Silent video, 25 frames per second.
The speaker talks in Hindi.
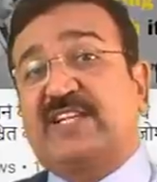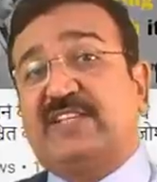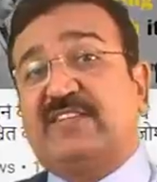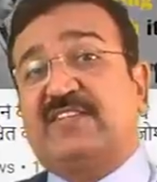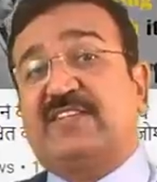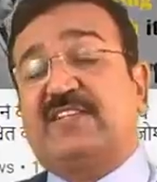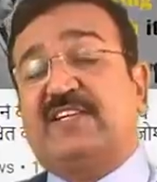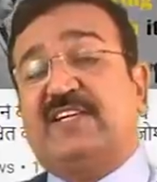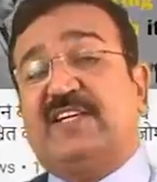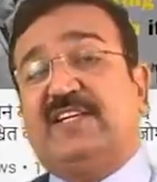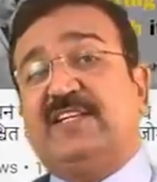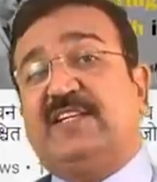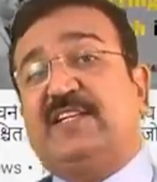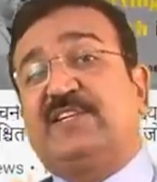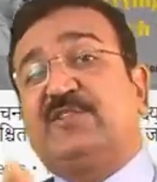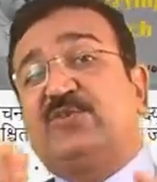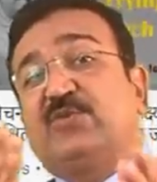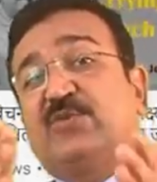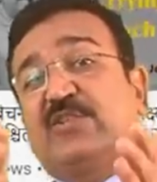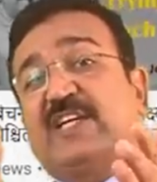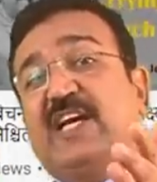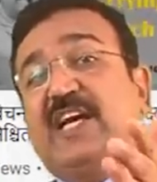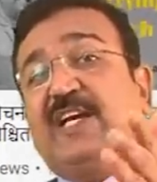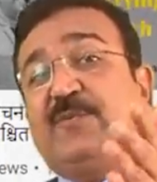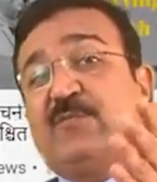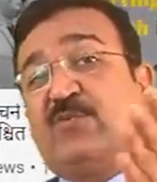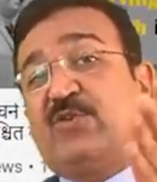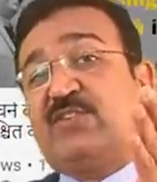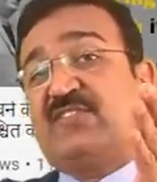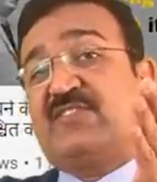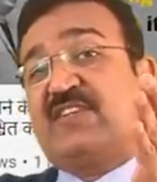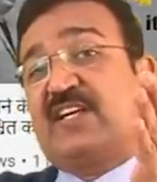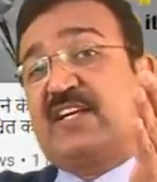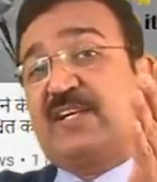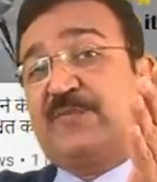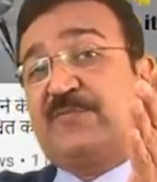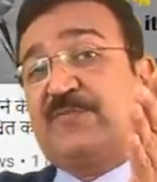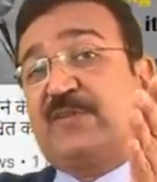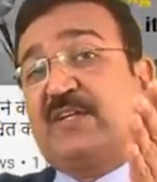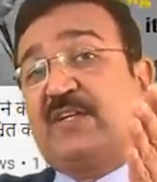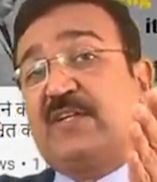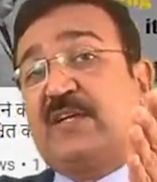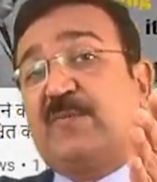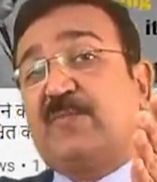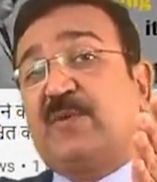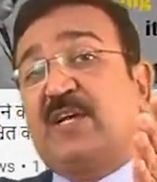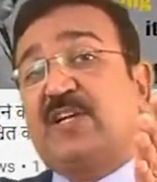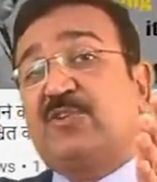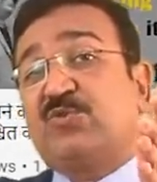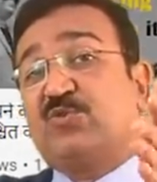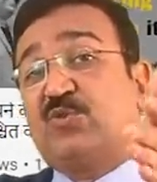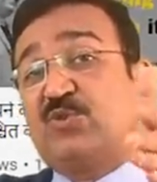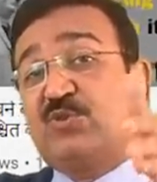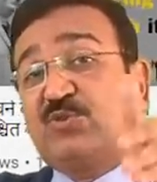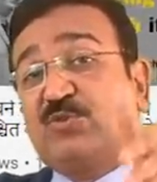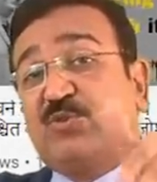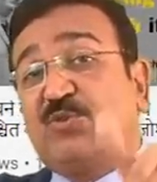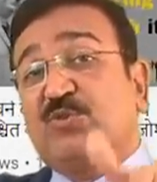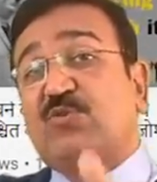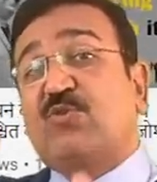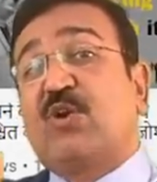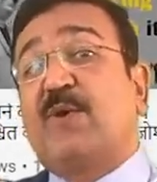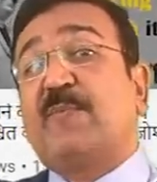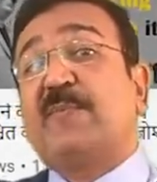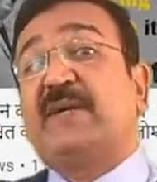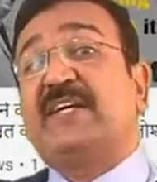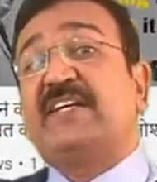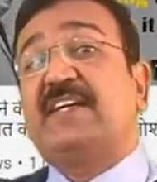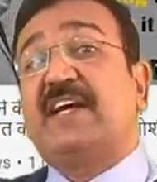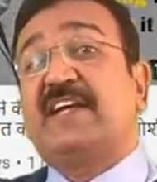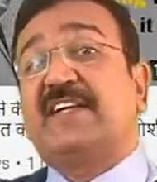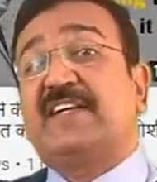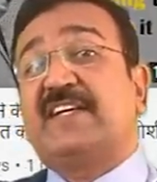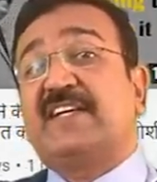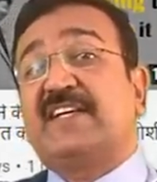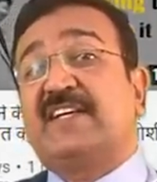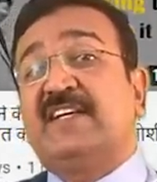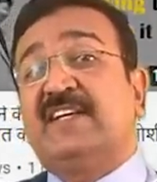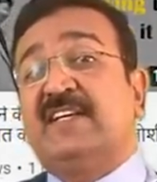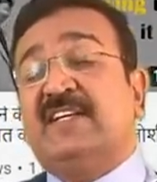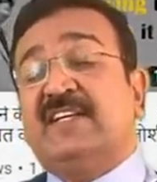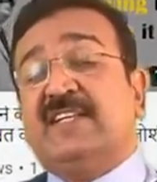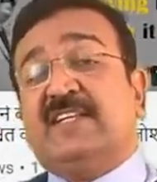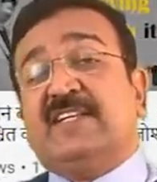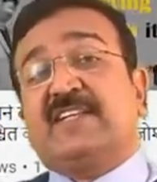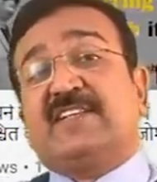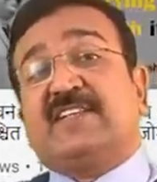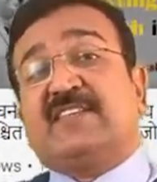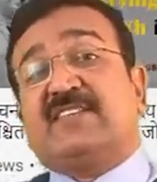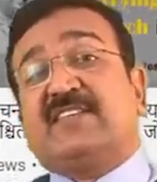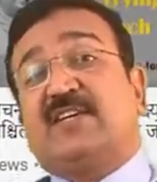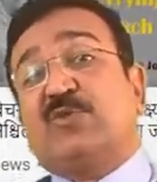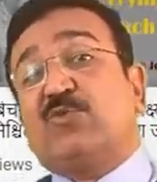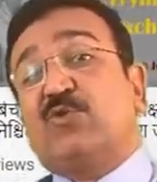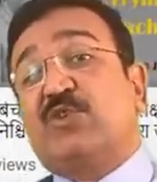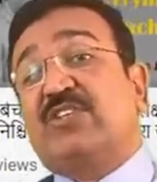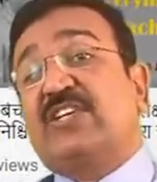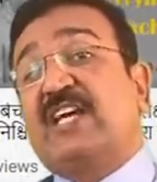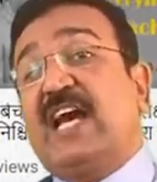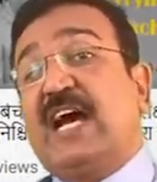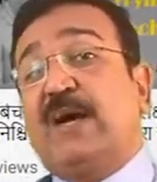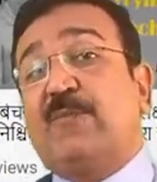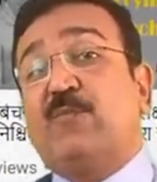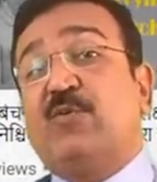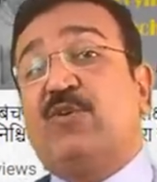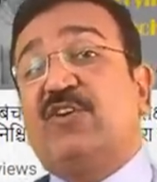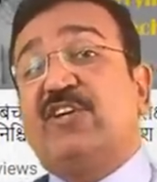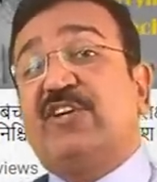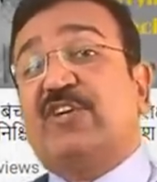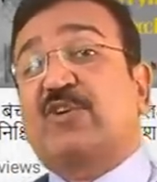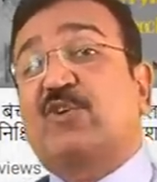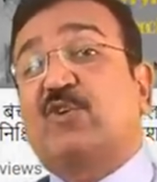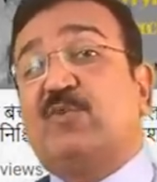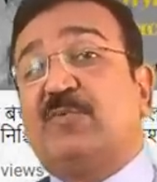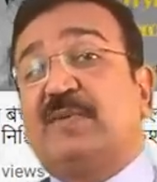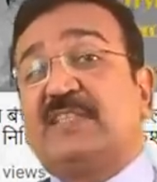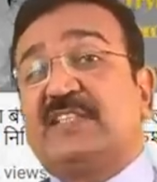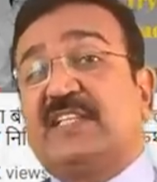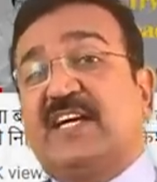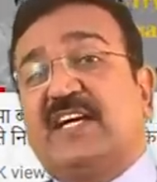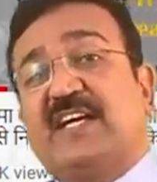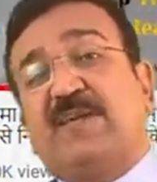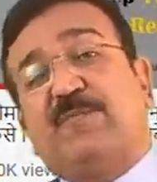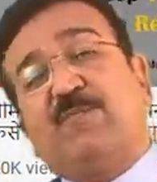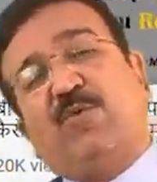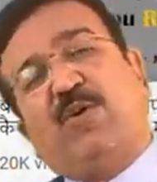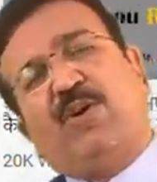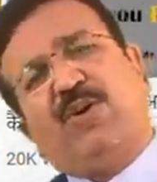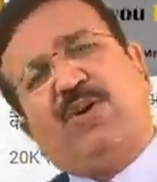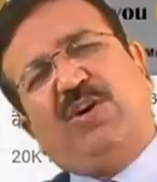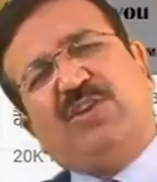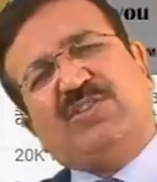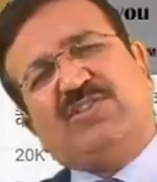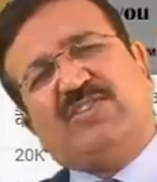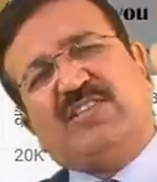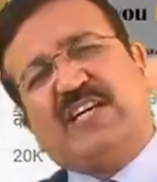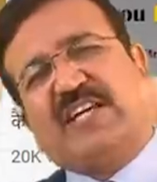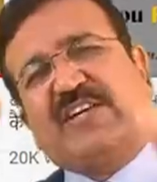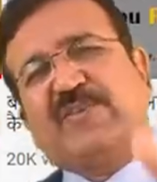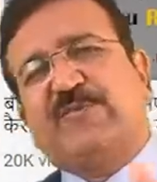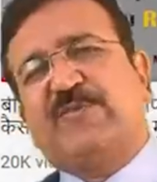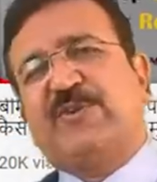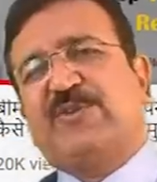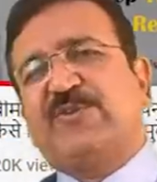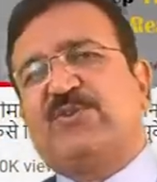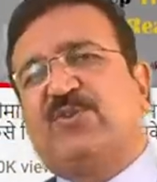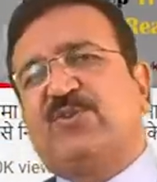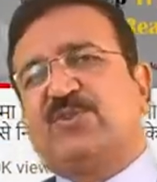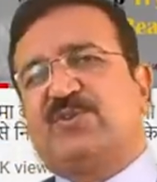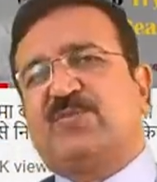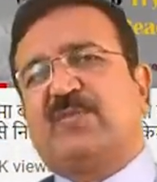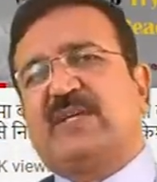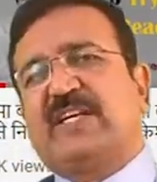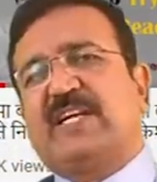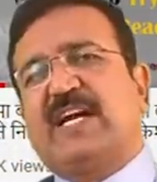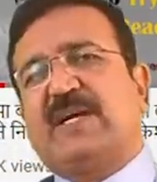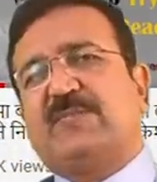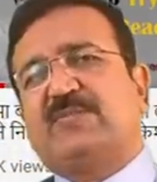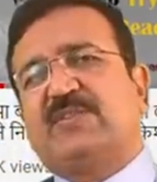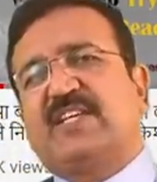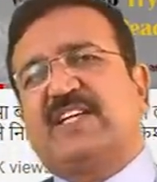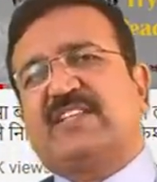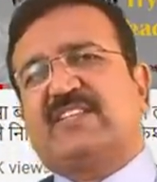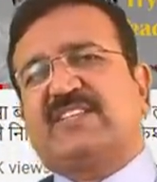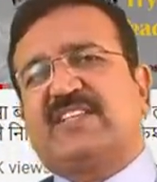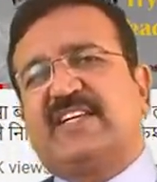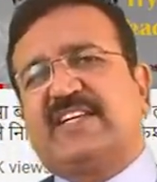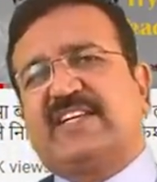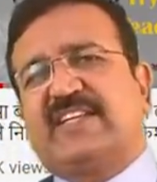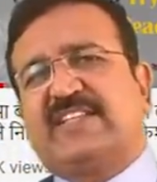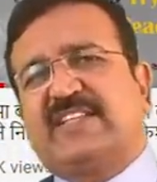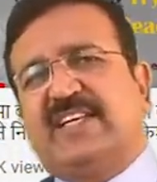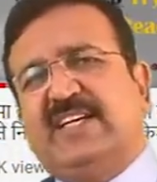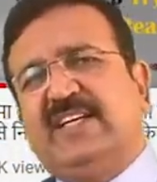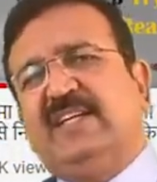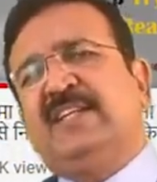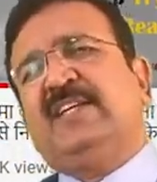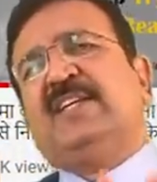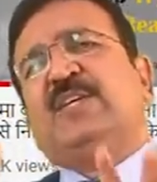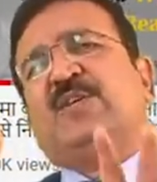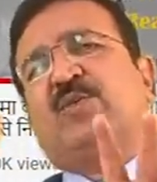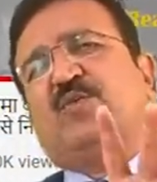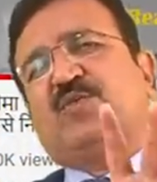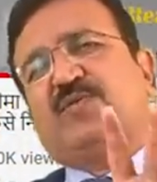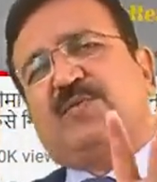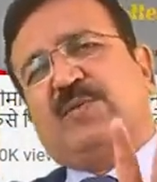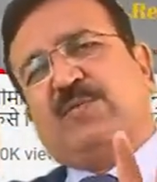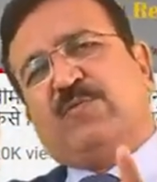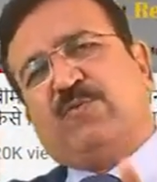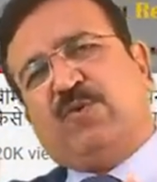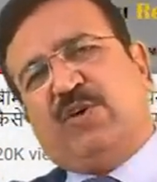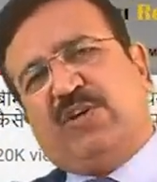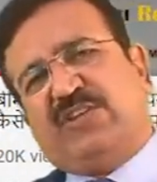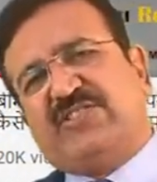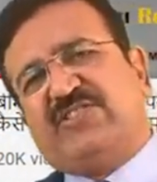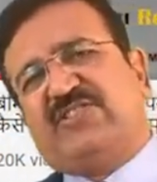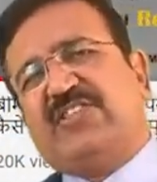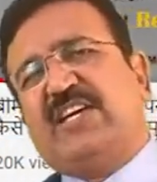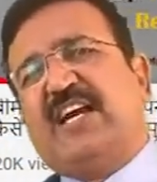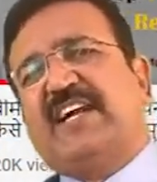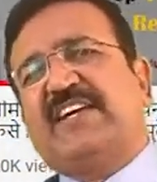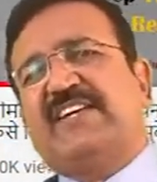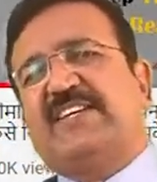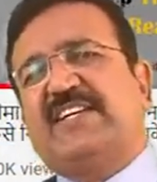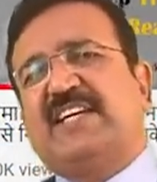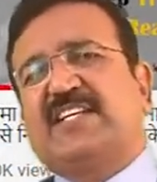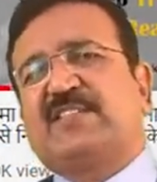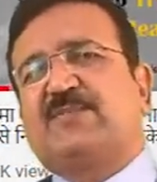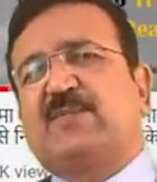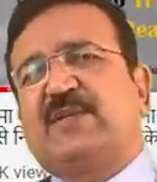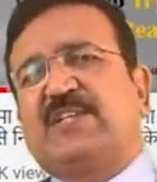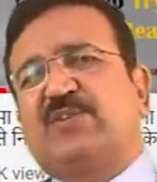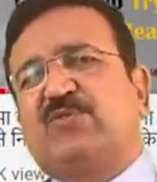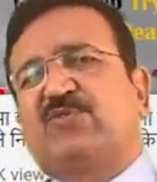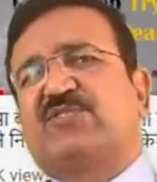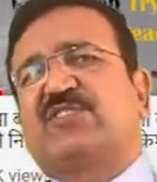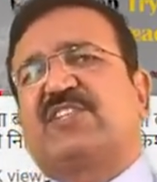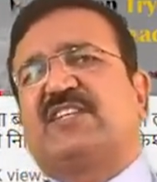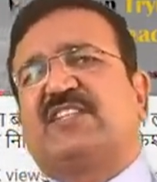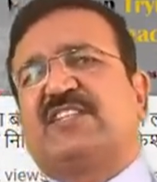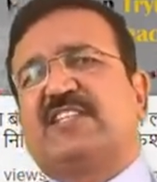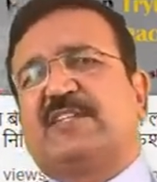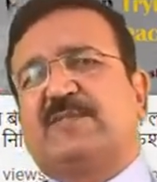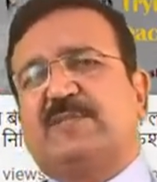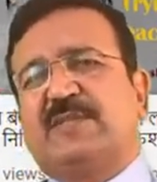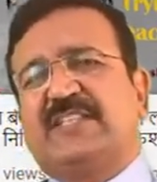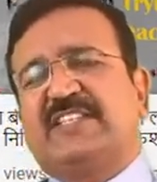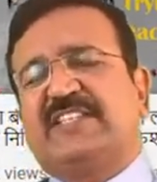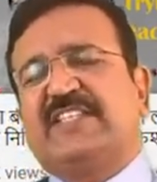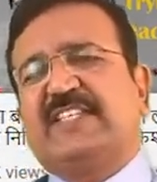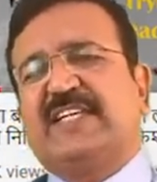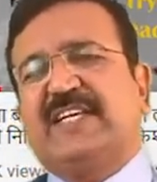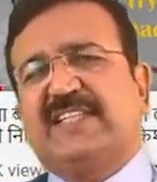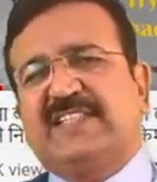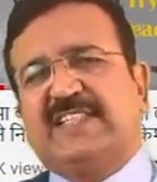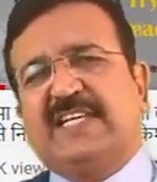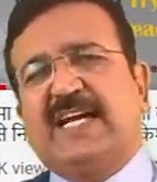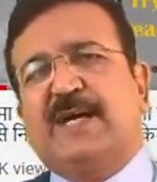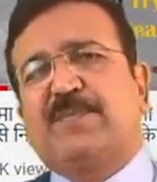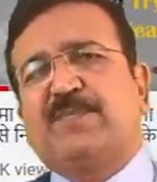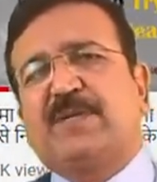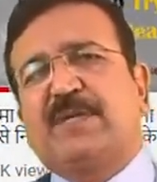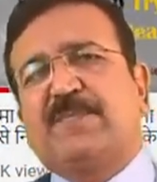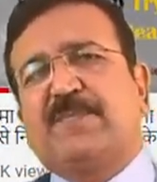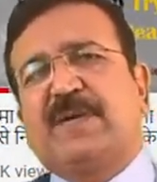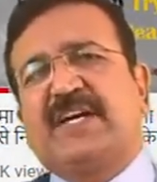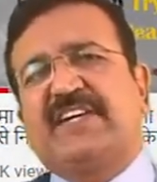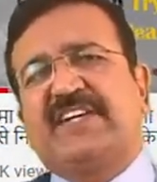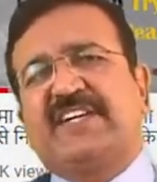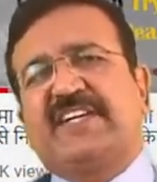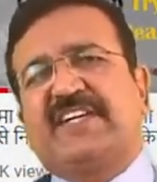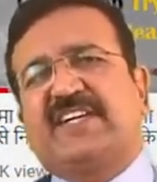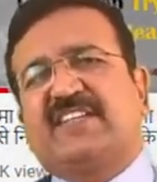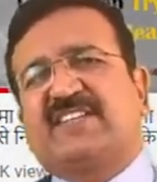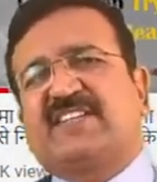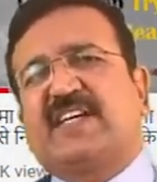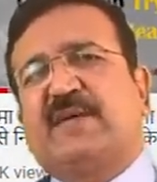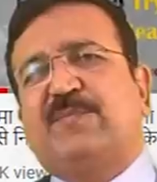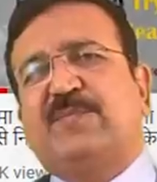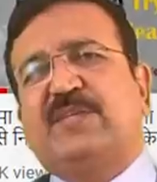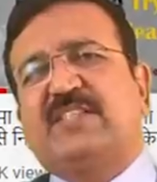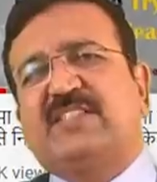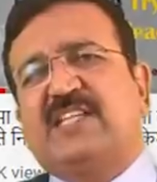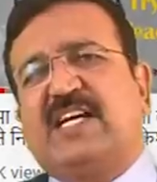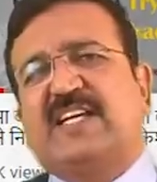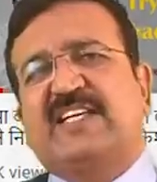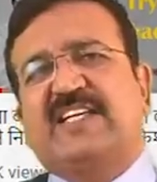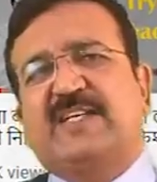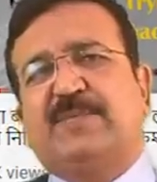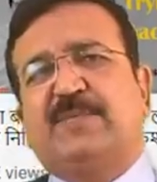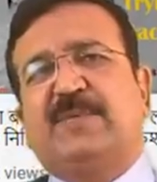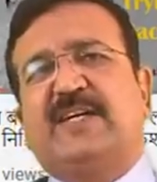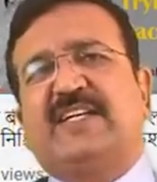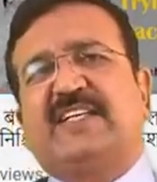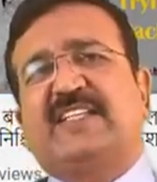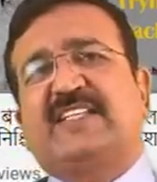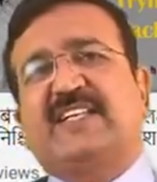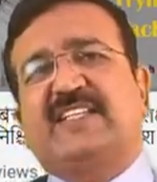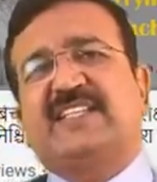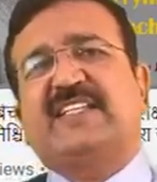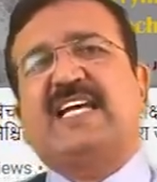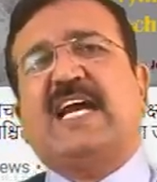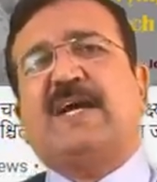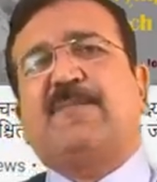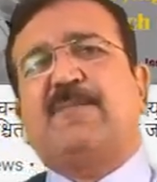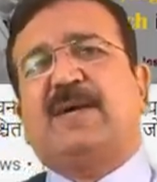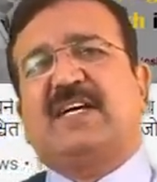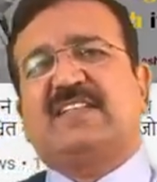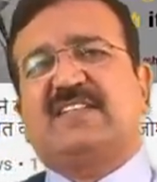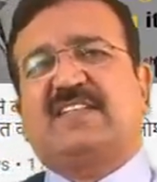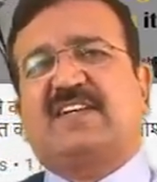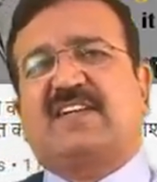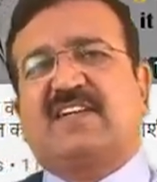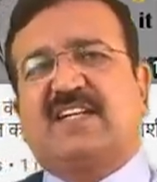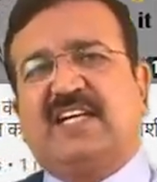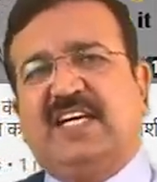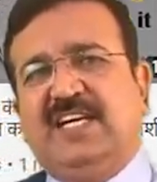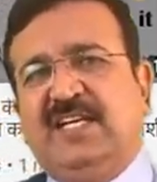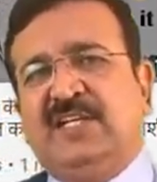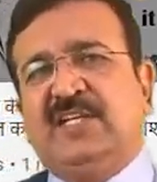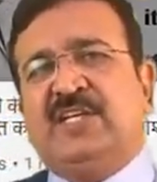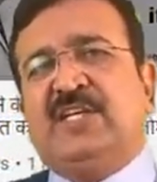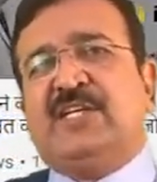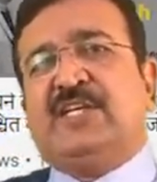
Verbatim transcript: के अंदर है नहीं तो क्या है बहुत सारे फिर हमारे दोस्त लोग कमेंट डालेंगे कि सर वो क्या बोलने को बताया बहुत सारे वीडियोस मेरे आप देखते रहिए उसमें बहुत सी आइडियाज़ मैंने उसके अंदर में दी है कि आपने पार्टी के सामने जाके बैठ के क्या बात करना